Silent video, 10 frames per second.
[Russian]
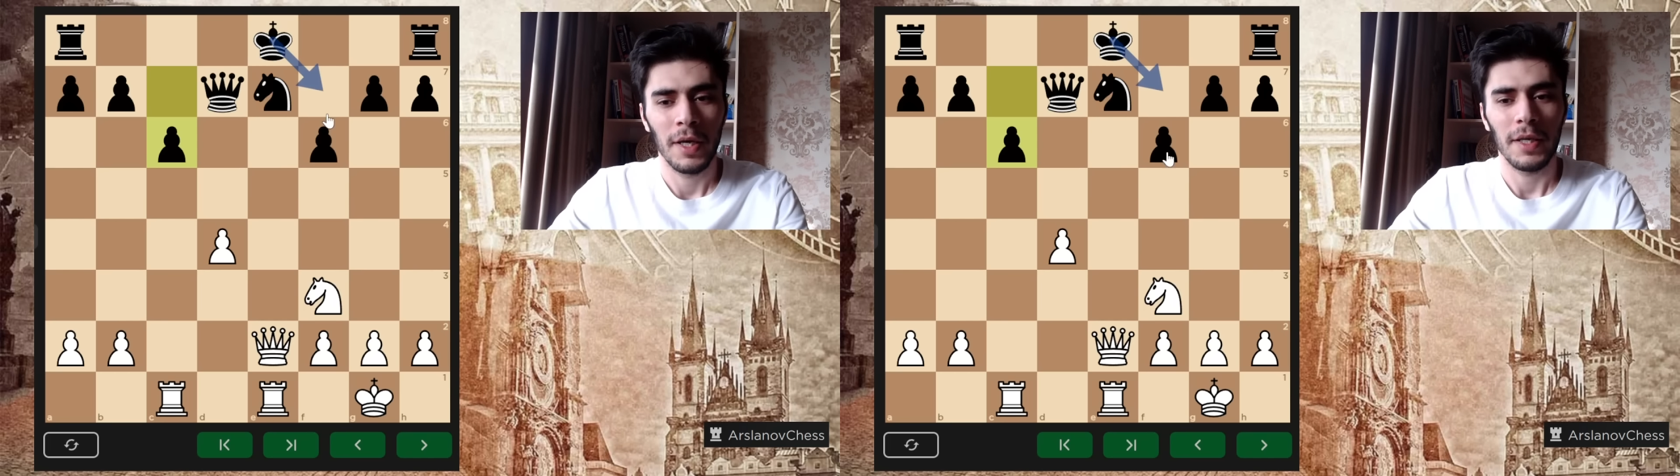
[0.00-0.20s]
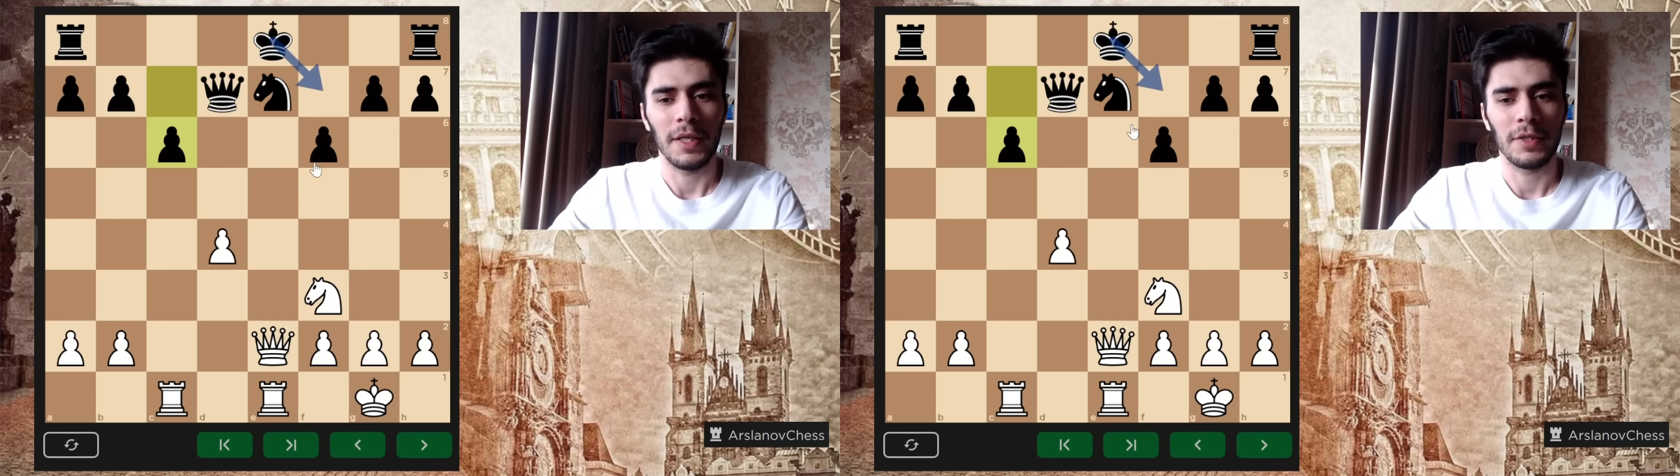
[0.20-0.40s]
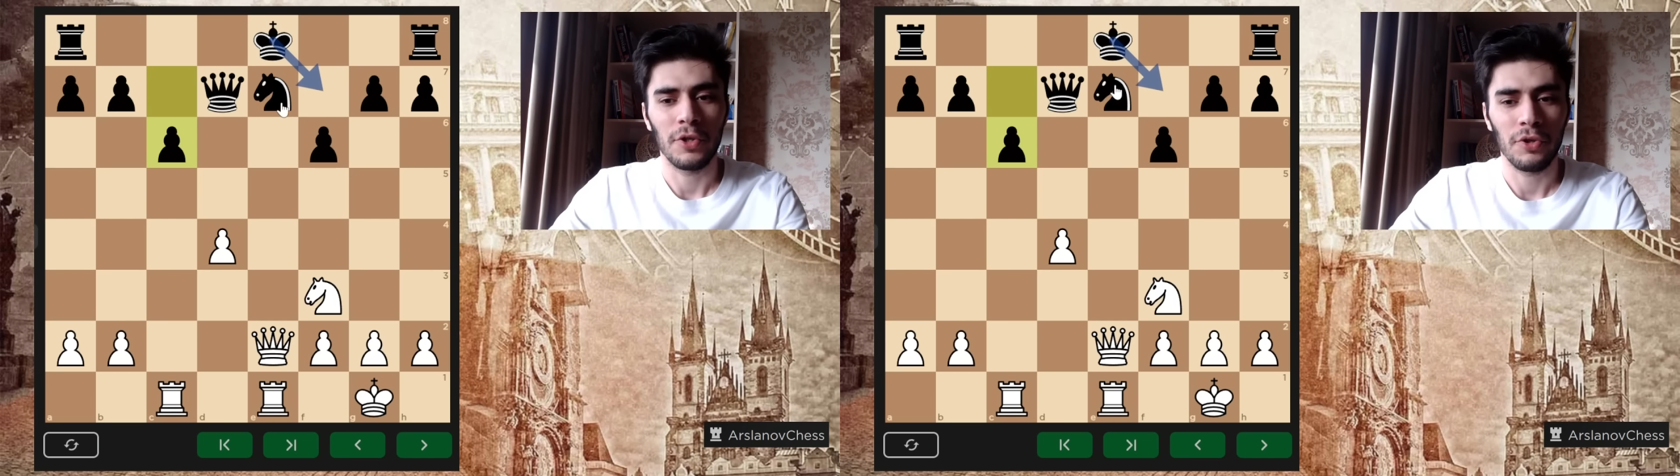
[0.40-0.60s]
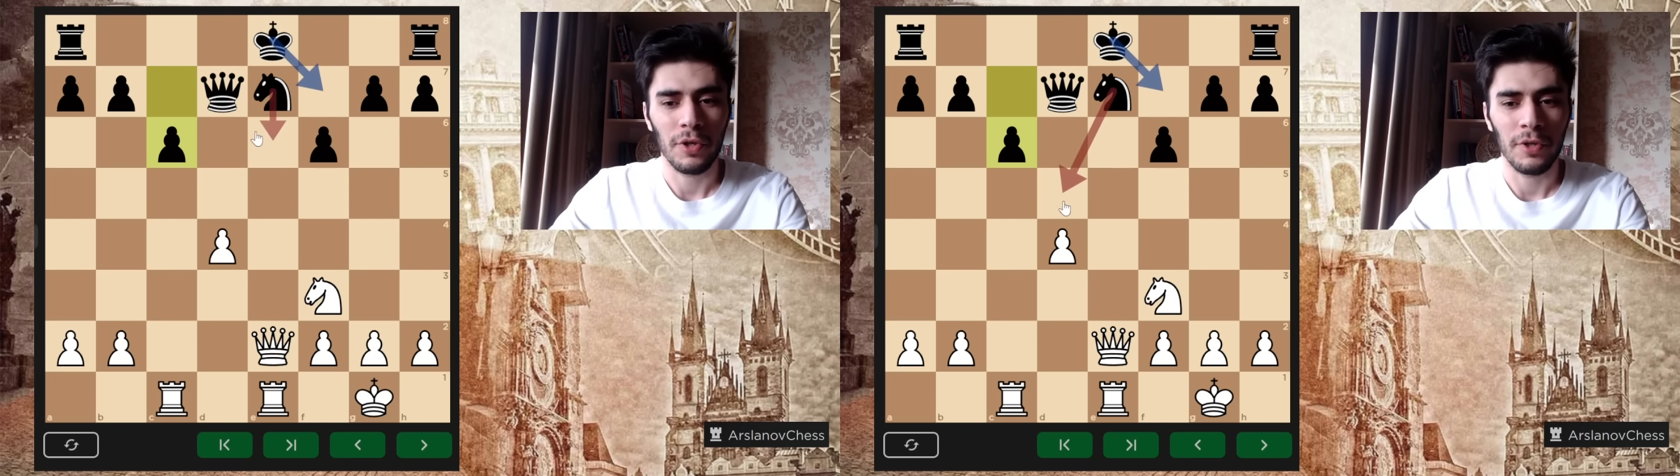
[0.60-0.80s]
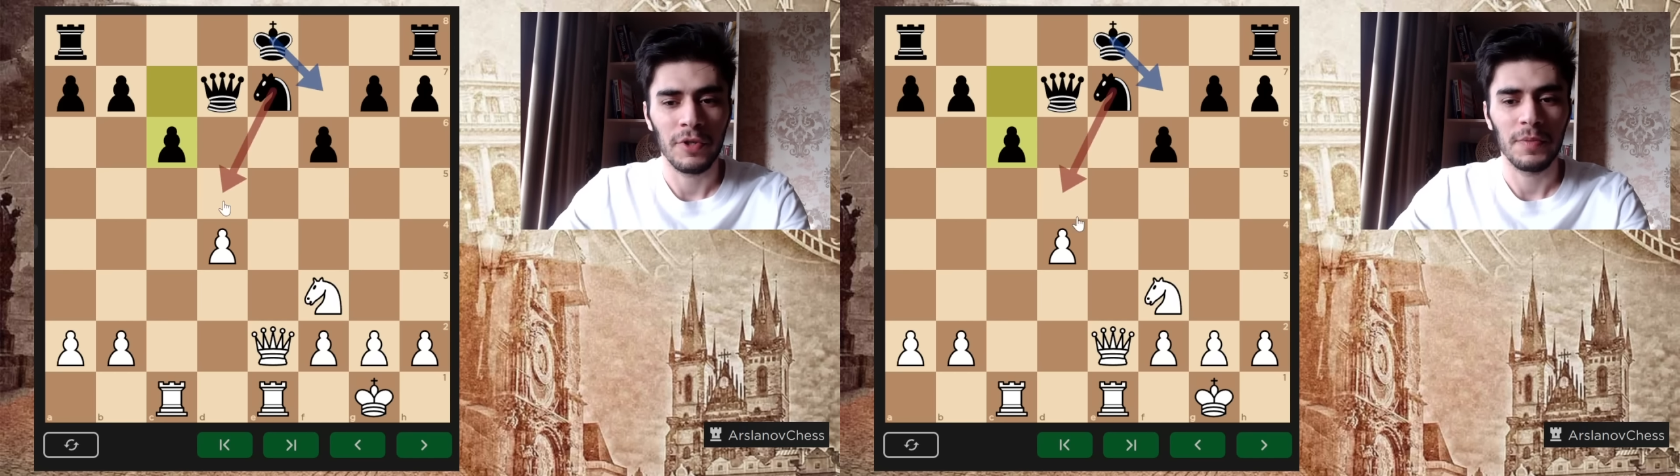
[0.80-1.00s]
если
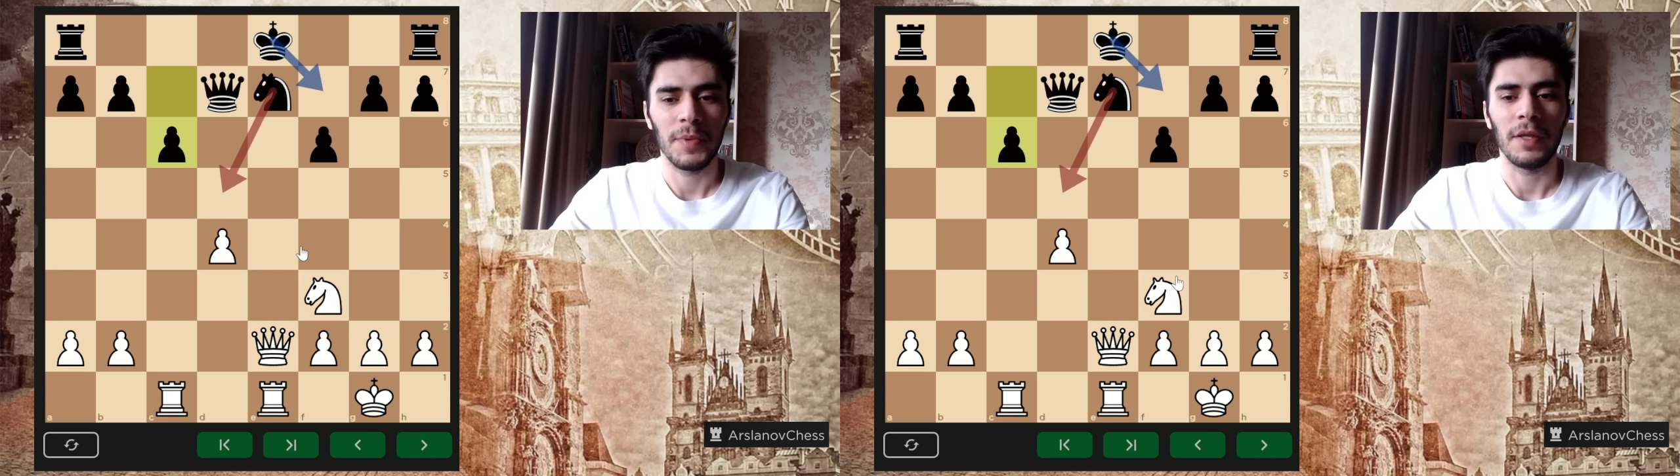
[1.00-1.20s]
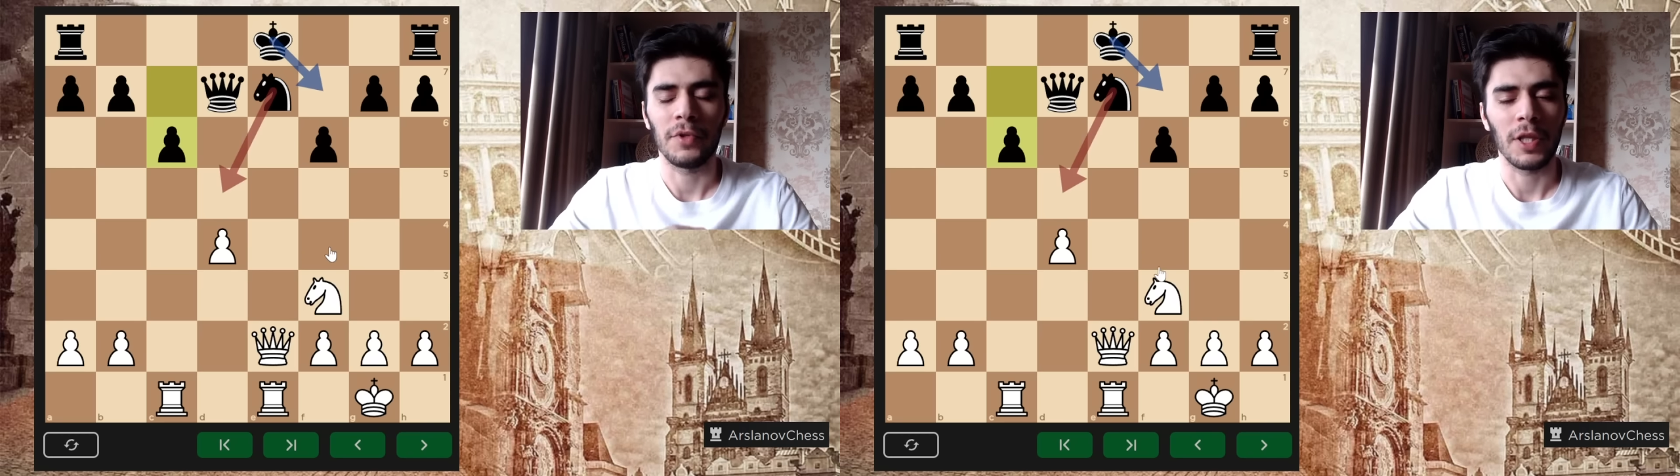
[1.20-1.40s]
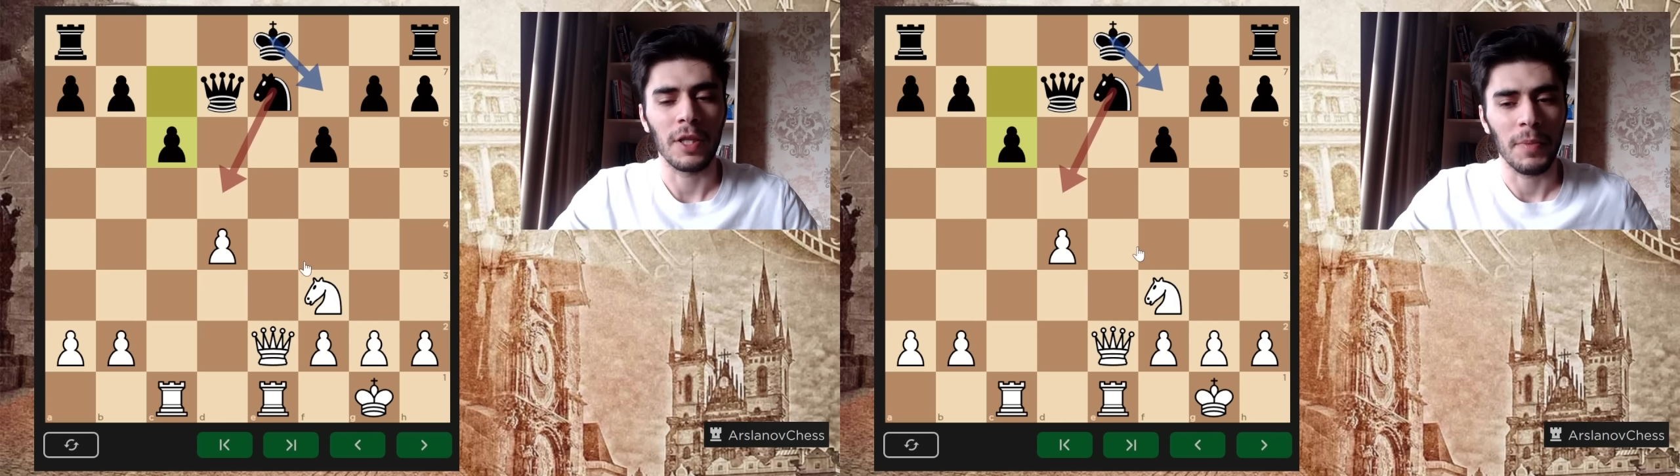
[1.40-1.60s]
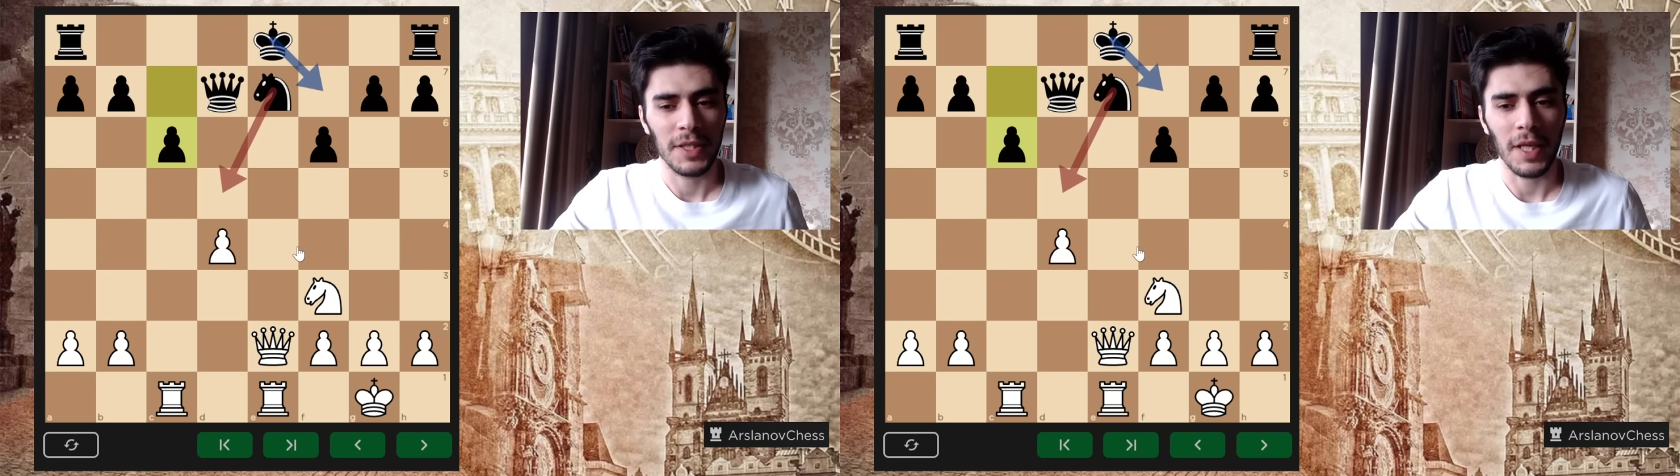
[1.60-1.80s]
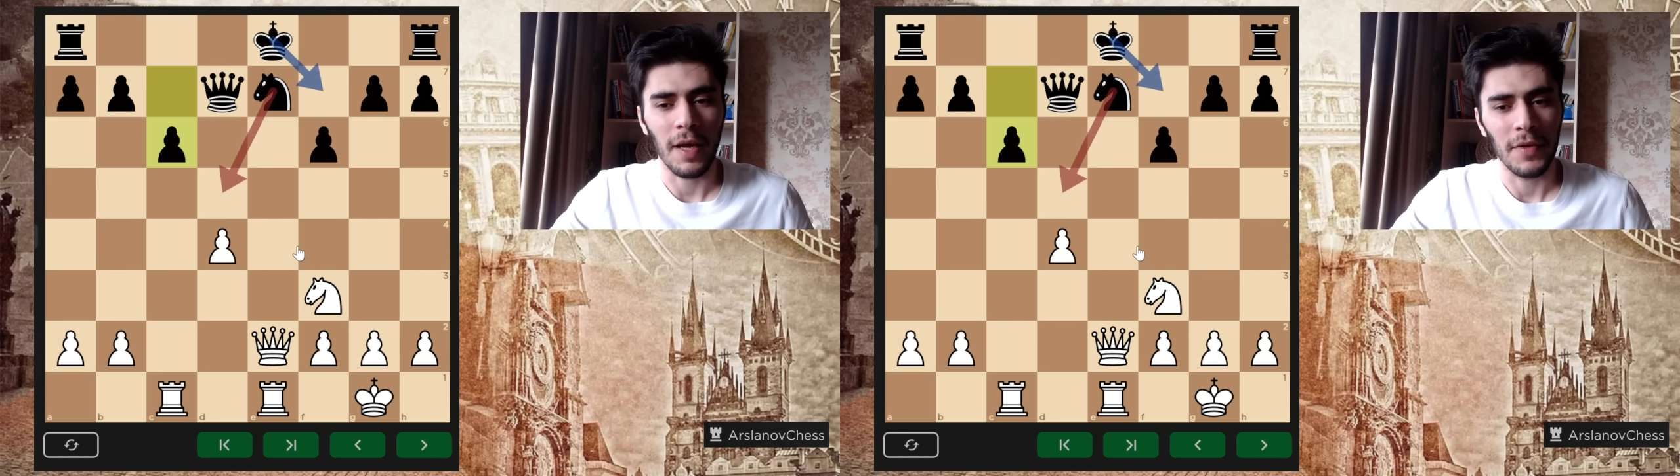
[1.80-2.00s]
черный успеет вот это
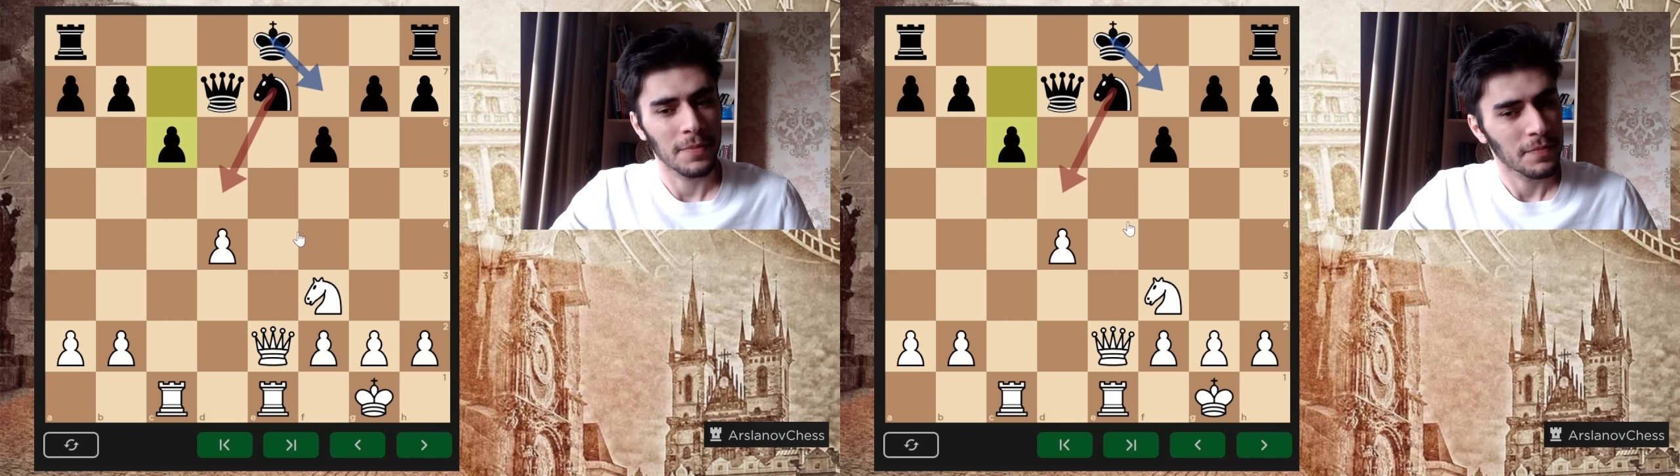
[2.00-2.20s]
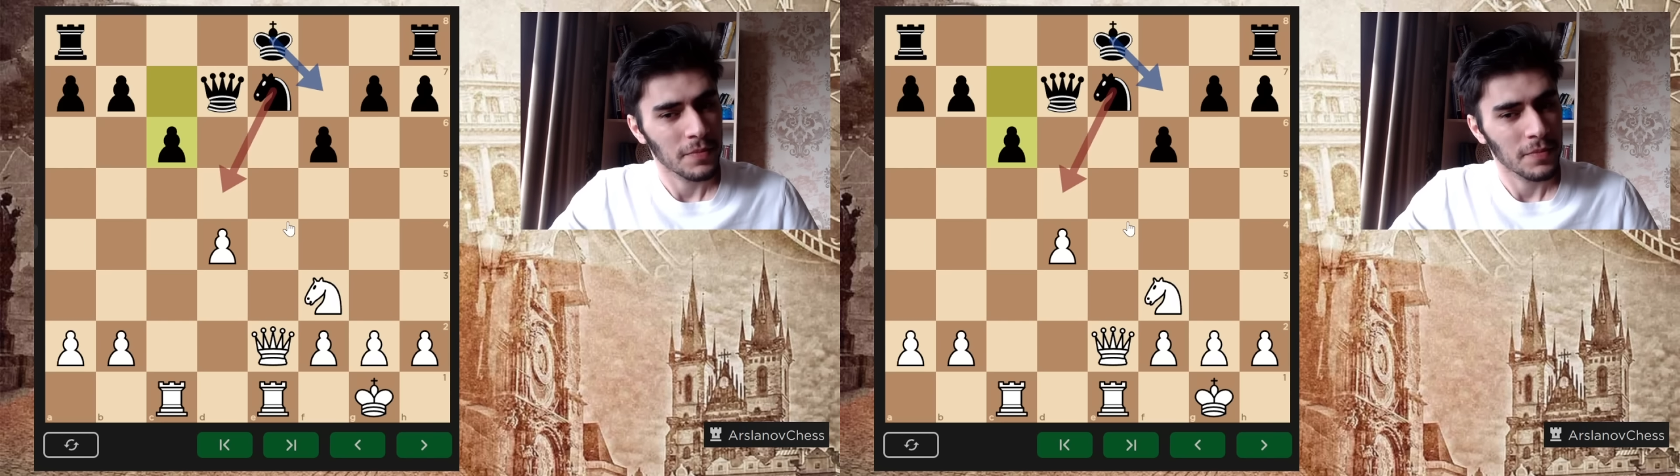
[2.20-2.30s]
поставить,